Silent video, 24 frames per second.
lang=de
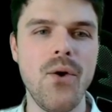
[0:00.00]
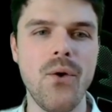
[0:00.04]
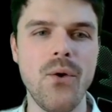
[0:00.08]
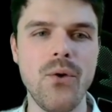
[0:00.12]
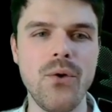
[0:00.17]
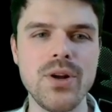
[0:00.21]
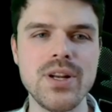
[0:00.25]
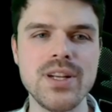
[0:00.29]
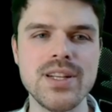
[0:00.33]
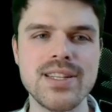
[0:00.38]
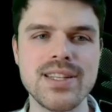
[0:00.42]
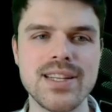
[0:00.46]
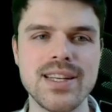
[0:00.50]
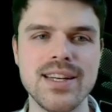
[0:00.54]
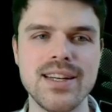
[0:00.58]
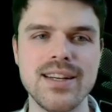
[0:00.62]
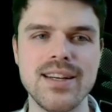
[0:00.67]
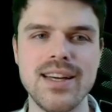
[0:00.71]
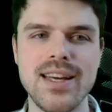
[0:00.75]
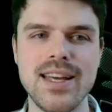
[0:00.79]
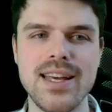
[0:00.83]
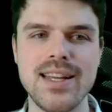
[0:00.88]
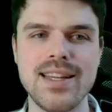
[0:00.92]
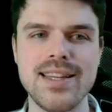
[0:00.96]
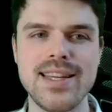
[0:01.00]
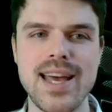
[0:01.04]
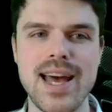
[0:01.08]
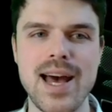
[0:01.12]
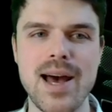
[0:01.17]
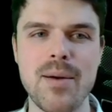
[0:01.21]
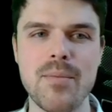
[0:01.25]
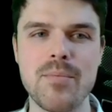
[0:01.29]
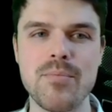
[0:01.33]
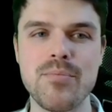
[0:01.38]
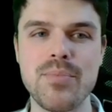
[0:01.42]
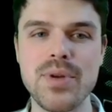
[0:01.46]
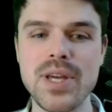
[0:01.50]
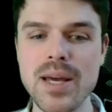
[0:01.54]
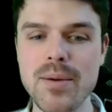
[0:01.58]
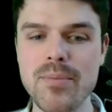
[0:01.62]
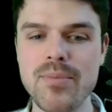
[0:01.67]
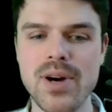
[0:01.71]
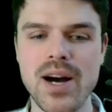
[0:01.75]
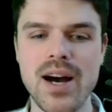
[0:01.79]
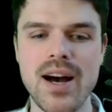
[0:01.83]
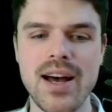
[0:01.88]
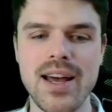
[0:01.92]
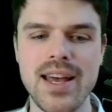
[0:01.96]
Und äh, in der
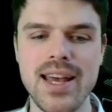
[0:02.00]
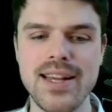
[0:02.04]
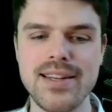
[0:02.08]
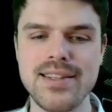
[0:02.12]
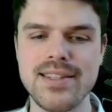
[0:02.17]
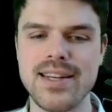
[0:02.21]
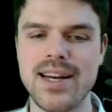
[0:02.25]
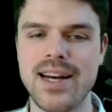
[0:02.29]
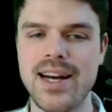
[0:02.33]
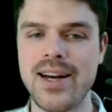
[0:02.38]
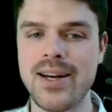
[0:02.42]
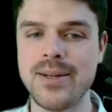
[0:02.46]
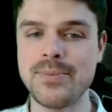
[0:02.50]
Bierbar ETH